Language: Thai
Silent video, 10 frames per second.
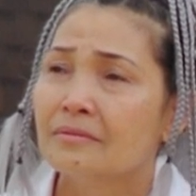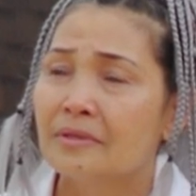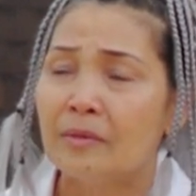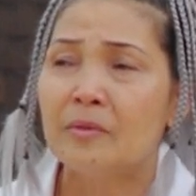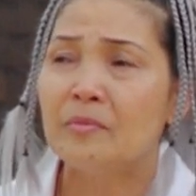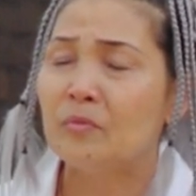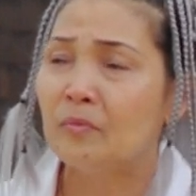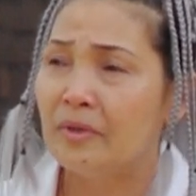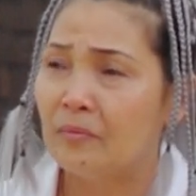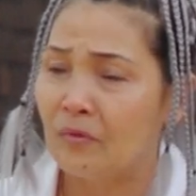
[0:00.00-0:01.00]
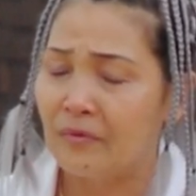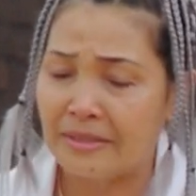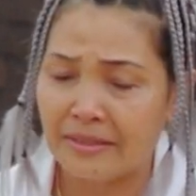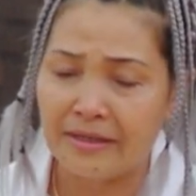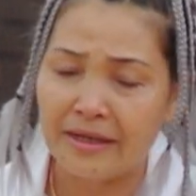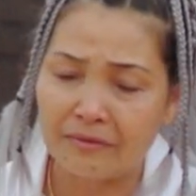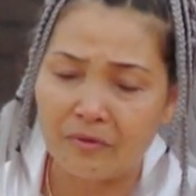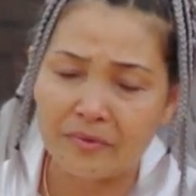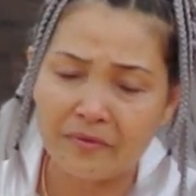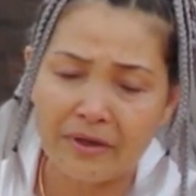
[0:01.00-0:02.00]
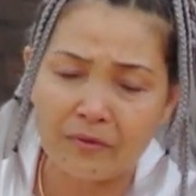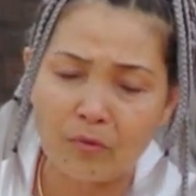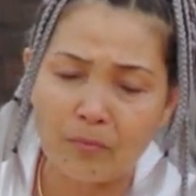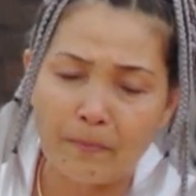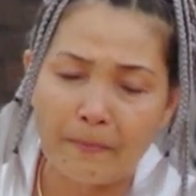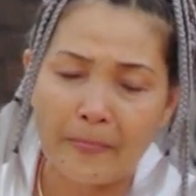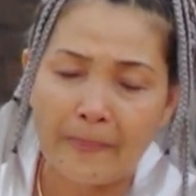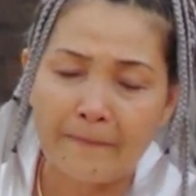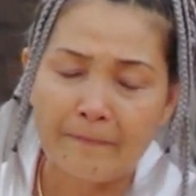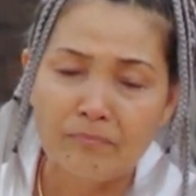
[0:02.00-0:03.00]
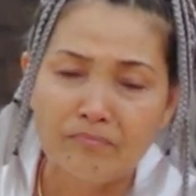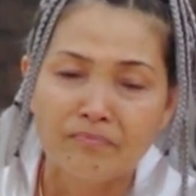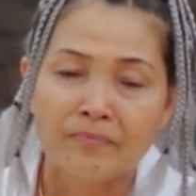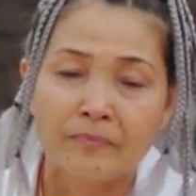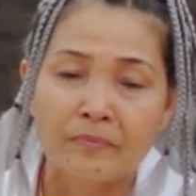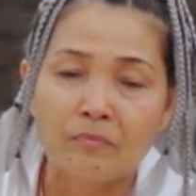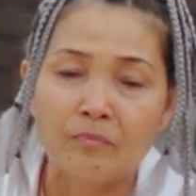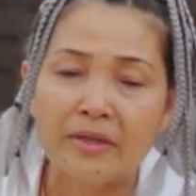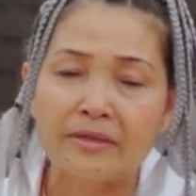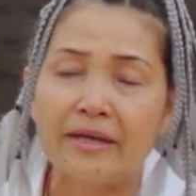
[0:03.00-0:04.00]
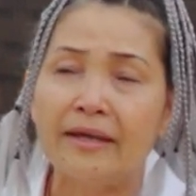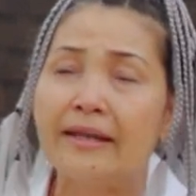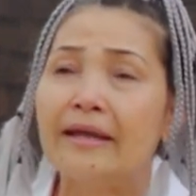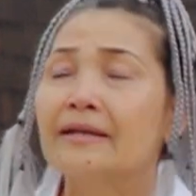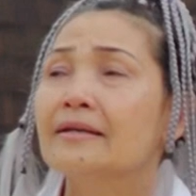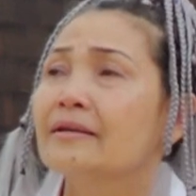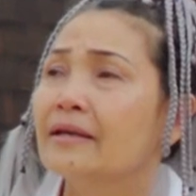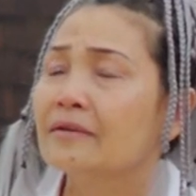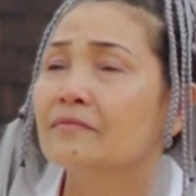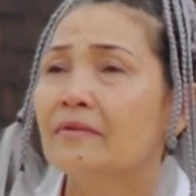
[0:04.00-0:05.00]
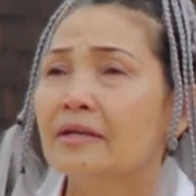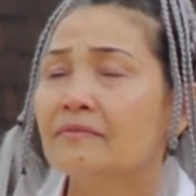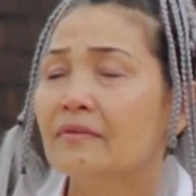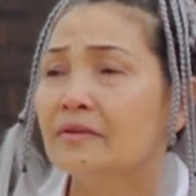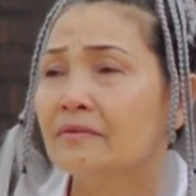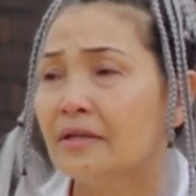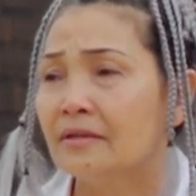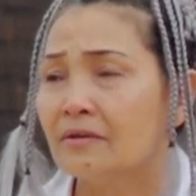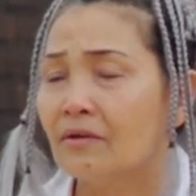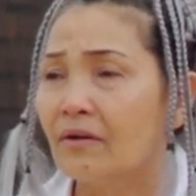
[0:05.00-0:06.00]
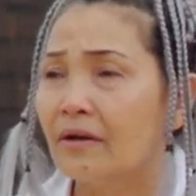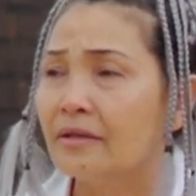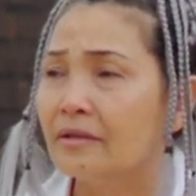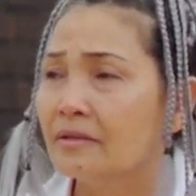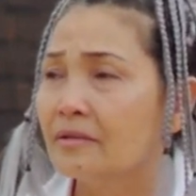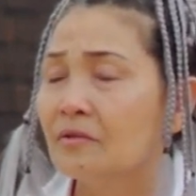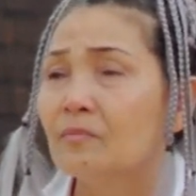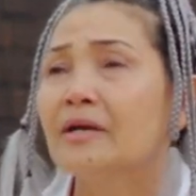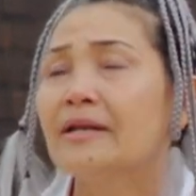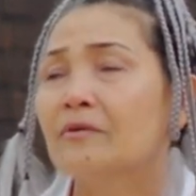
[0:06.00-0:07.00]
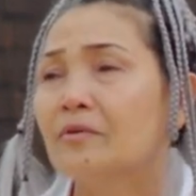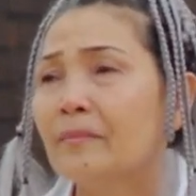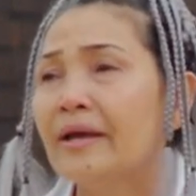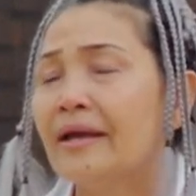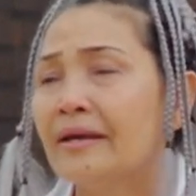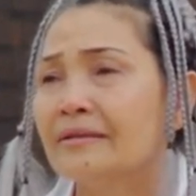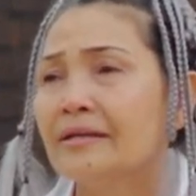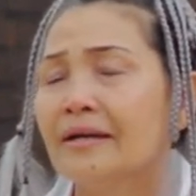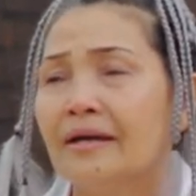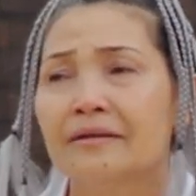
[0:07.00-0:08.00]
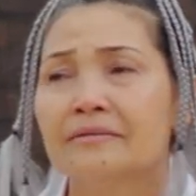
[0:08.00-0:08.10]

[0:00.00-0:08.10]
ถ้าไม่มีบุญวัฒนากบคิดว่ากบเป็นแค่แรงเล็กๆไว้ไว้ไว้คอยอยู่เบื้องหลังคุณแม่อย่างเงี้ยค่ะ